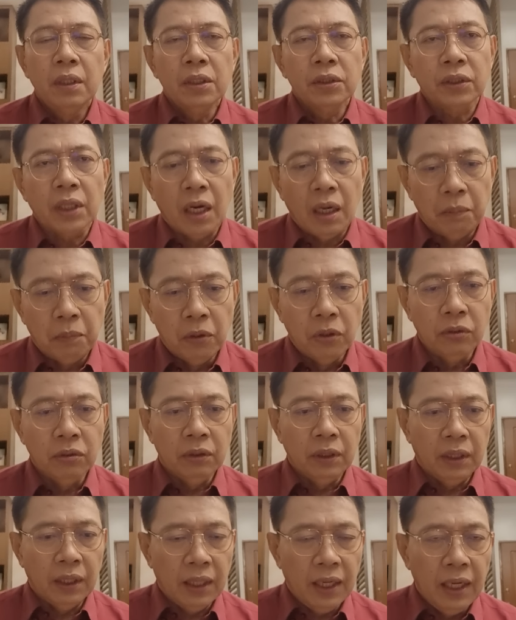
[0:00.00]
sa abot
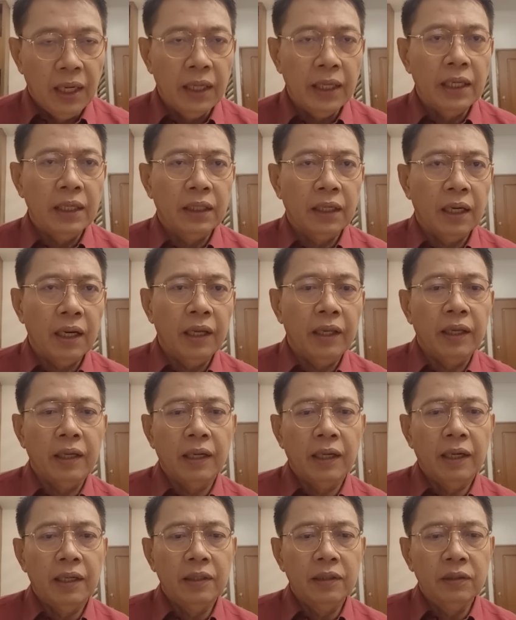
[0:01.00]
ng aking
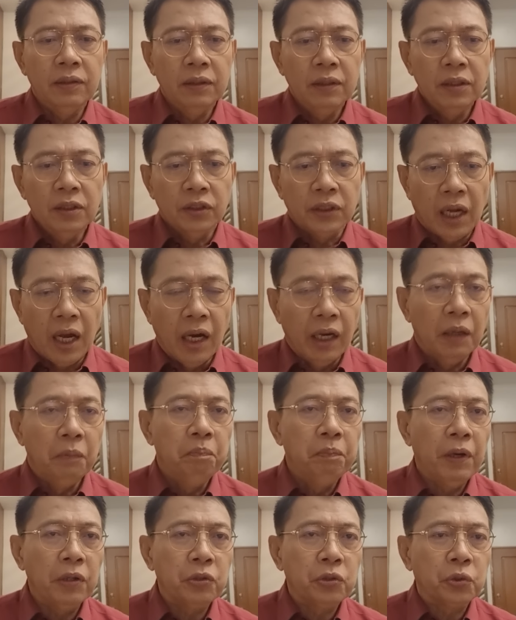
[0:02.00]
kakayanan, sa
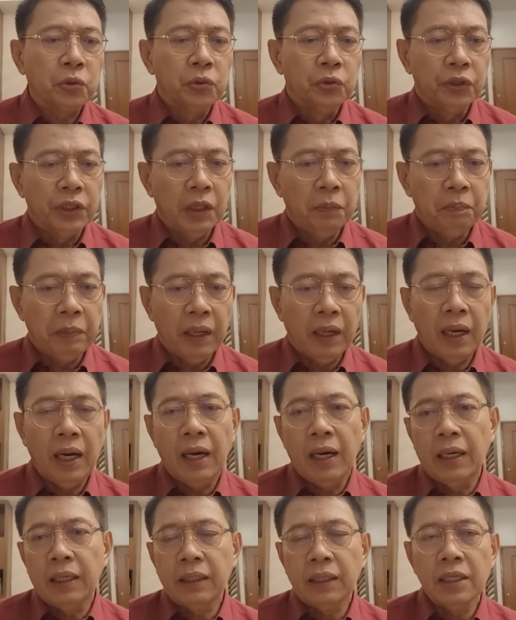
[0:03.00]
aking pagsusuri,
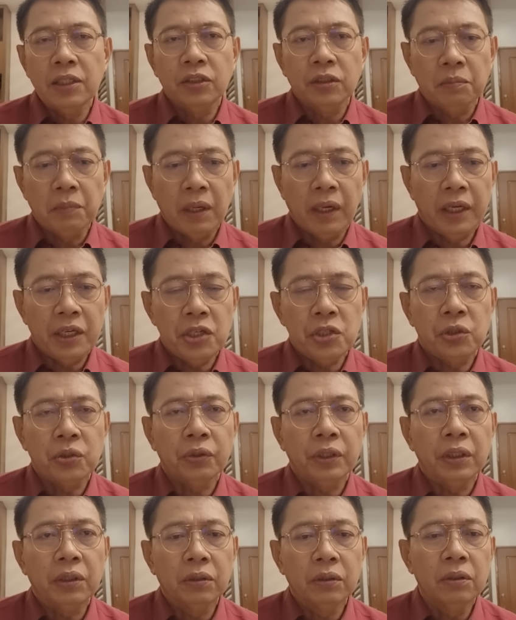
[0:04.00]
pag-aaral sa mga
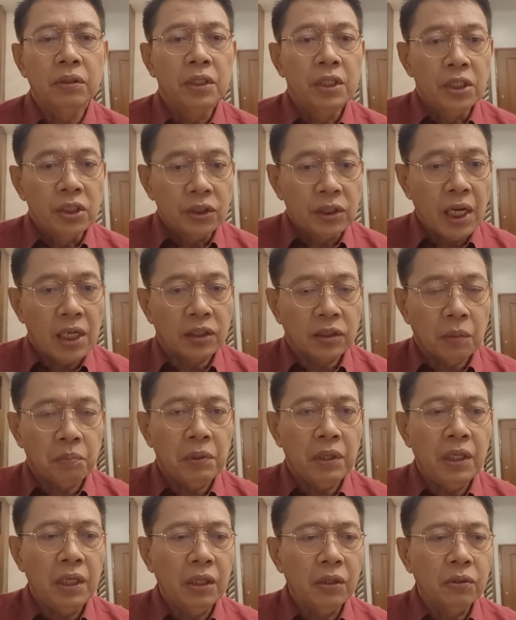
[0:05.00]
isyong ito,
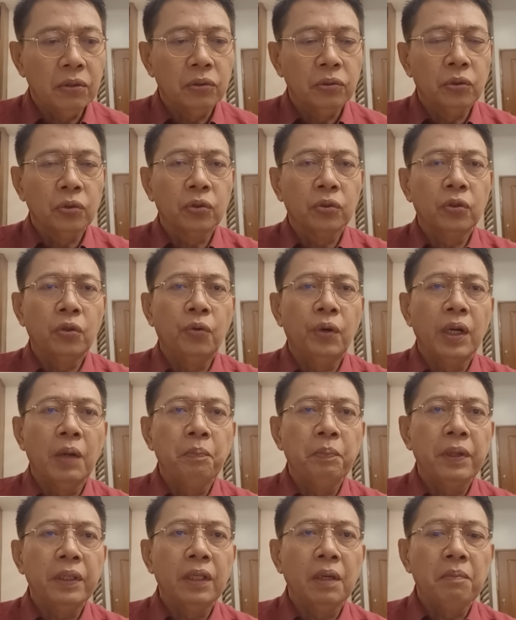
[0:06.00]
sasabihin ko ang totoo,
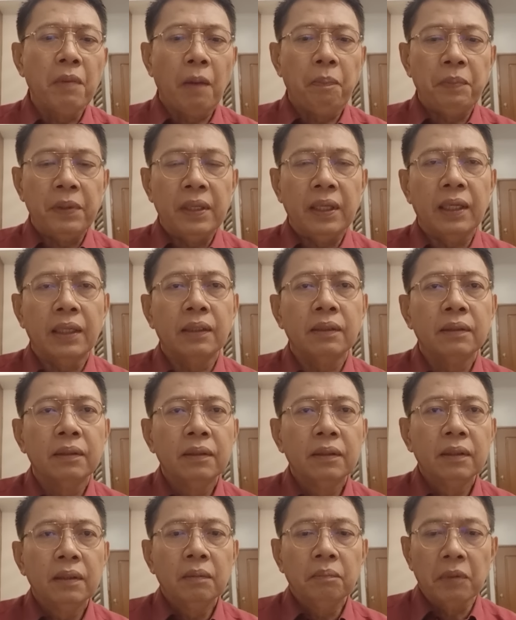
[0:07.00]
walang pwedeng magpigil.
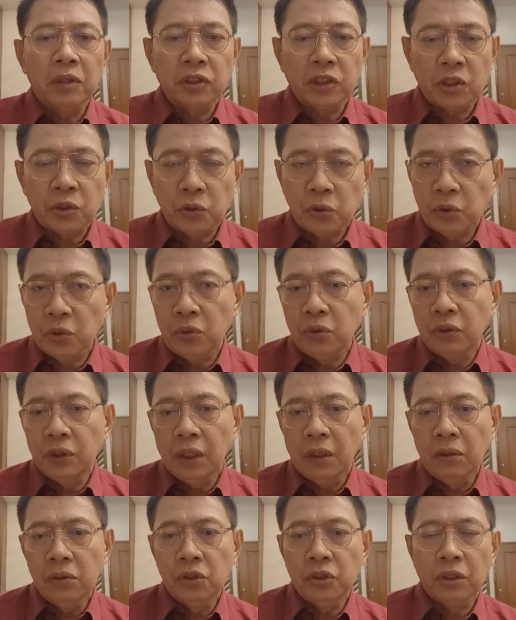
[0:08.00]
Basta susunod
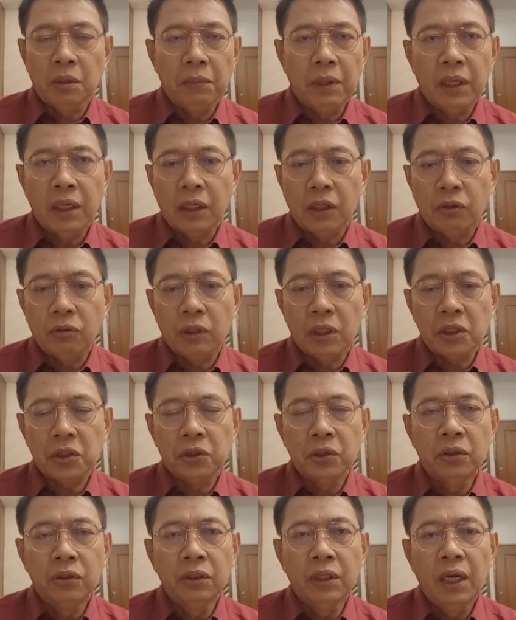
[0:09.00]
ako sa mga
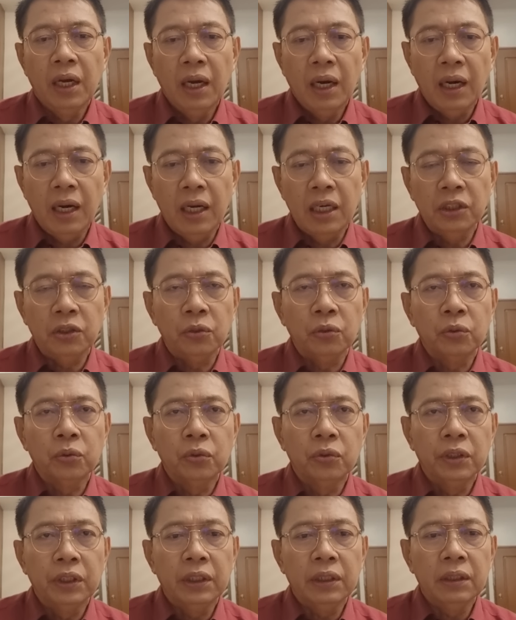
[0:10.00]
regulasyon,
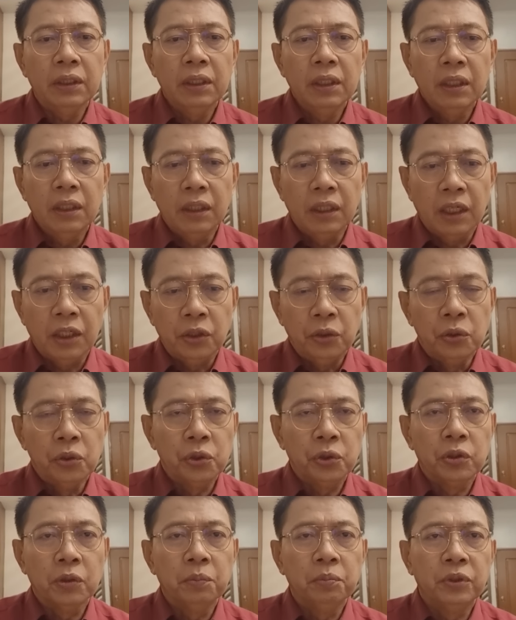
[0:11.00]
alituntunin ng
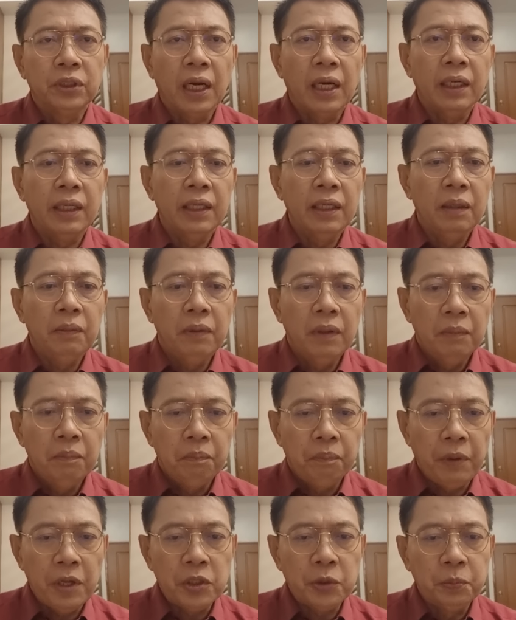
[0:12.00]
YouTube channel,
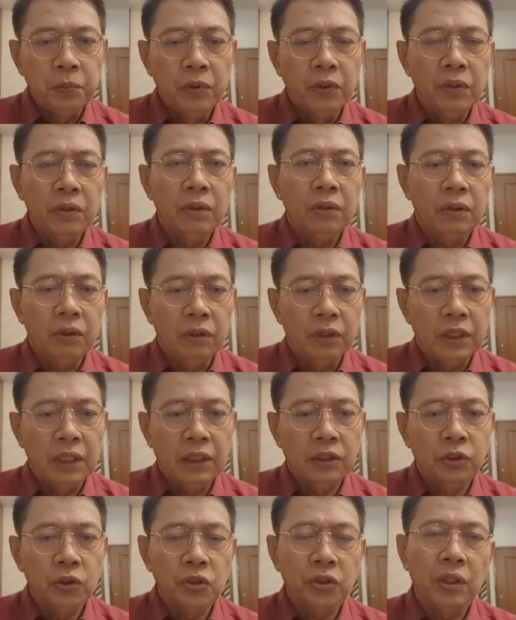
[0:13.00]
Facebook o
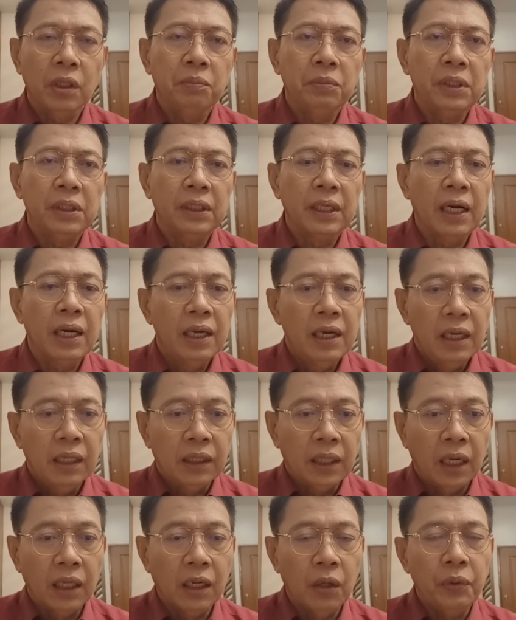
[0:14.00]
yung social media,
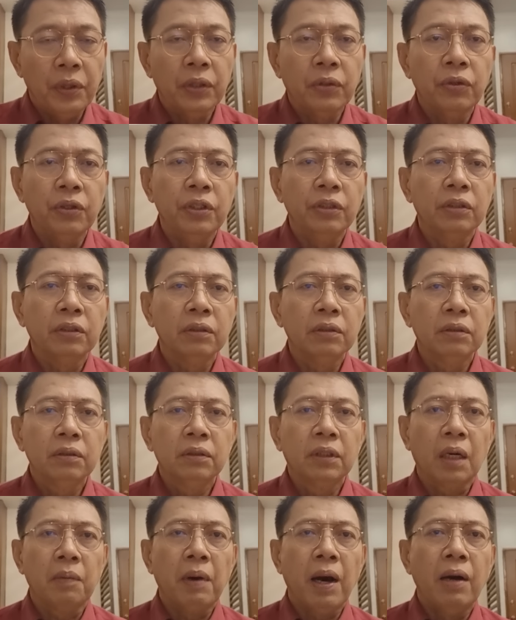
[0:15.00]
gagawin ko
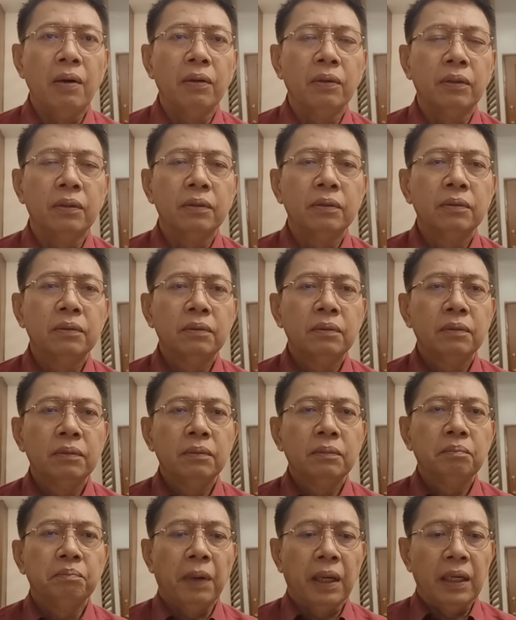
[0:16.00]
yung trabaho ko.
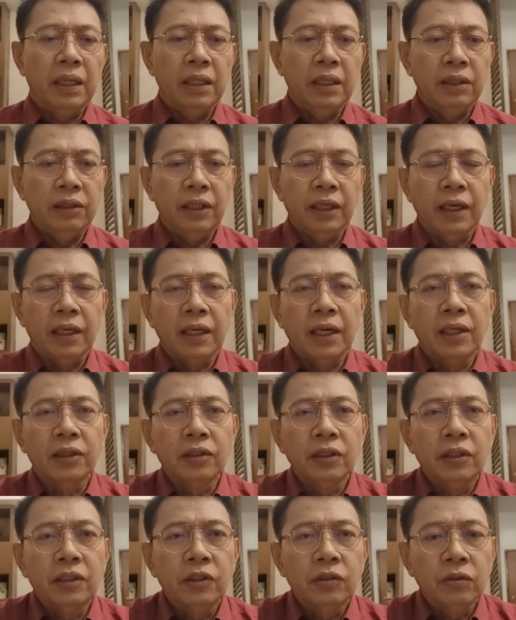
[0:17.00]
Paninindigan
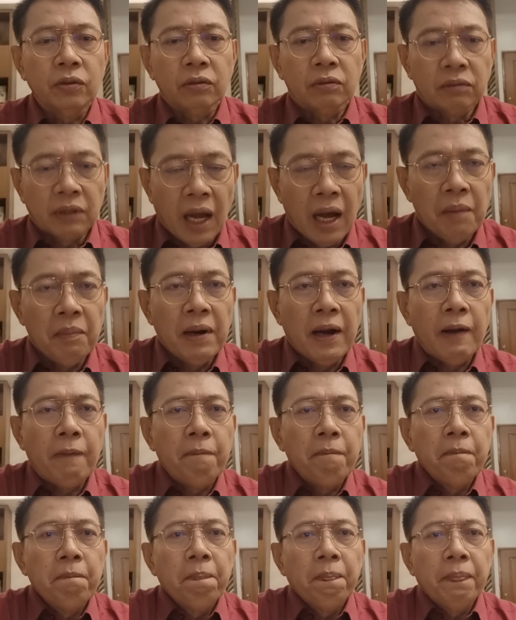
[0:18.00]
natin na itong tama